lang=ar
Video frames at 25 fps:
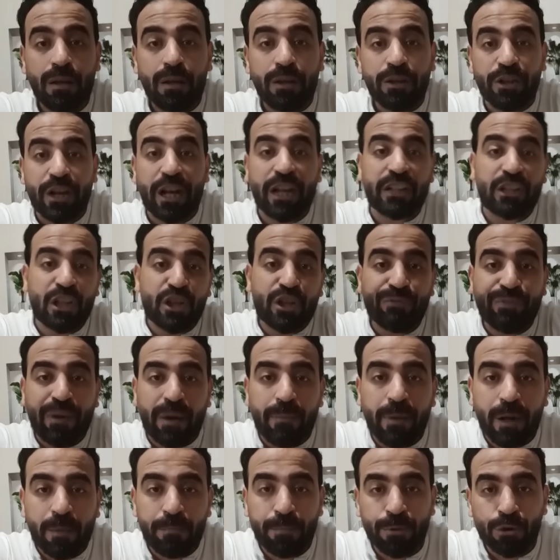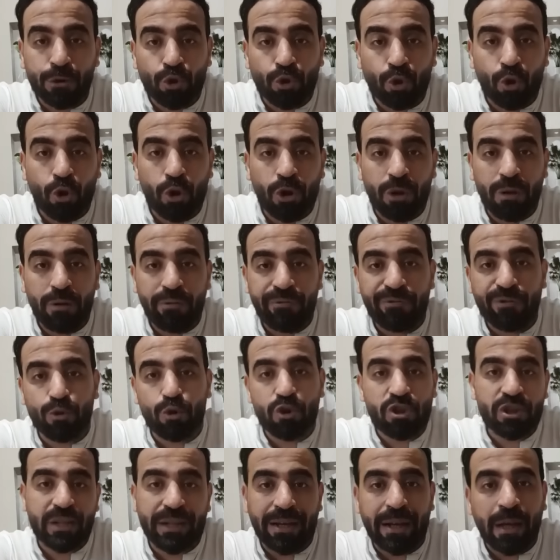يكتشف ابار بترول في
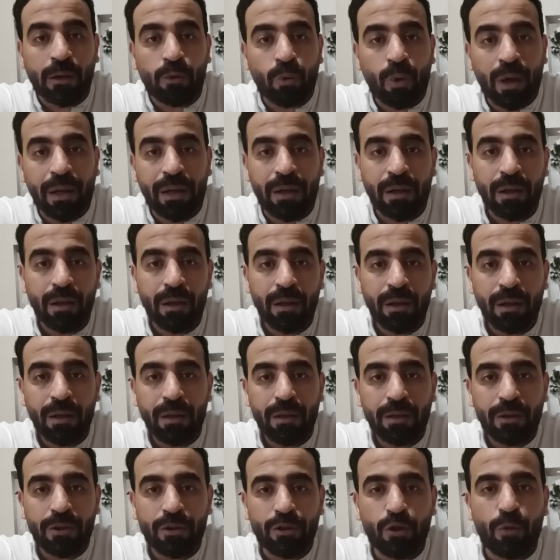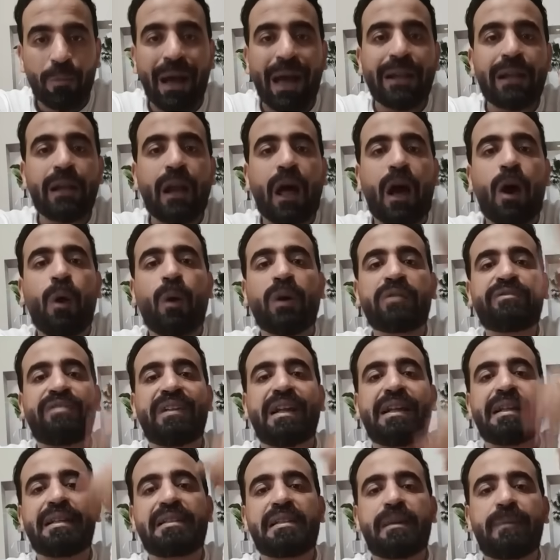نص الجدول يبقى عليه العوض في
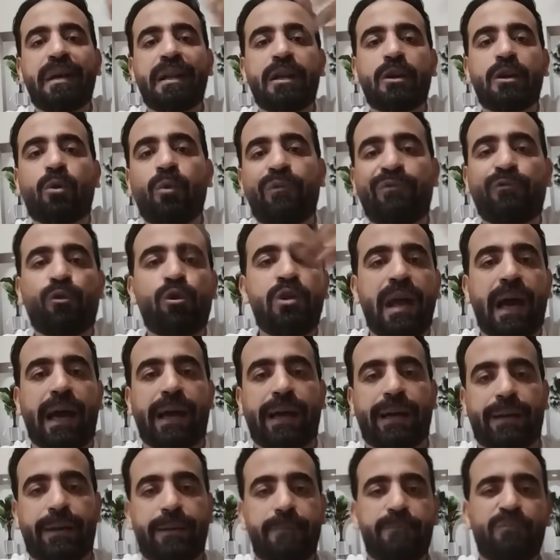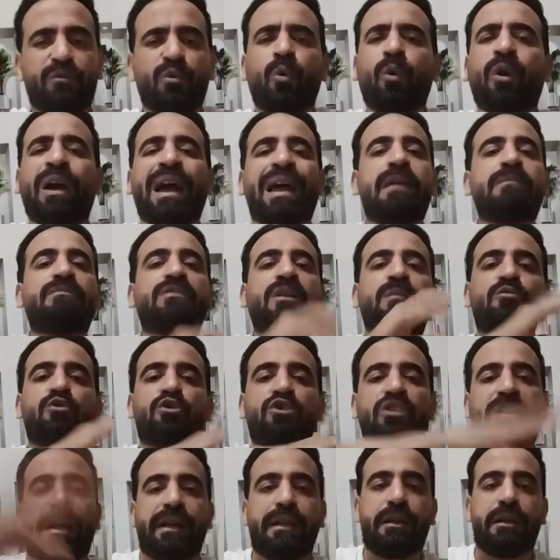نادي الزمالك وفي كل حاجه والكلام ده
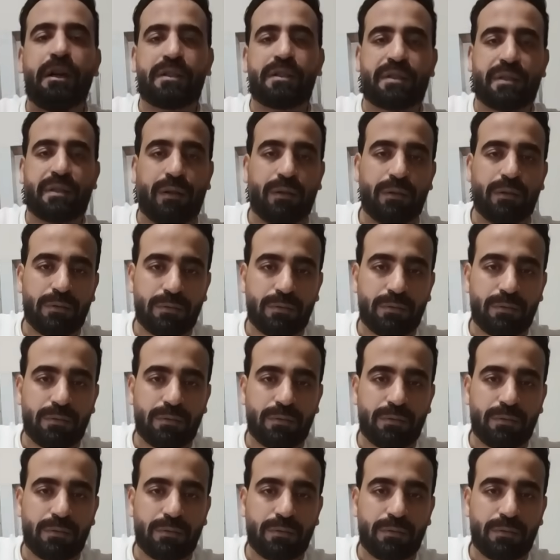مستحيل يحصل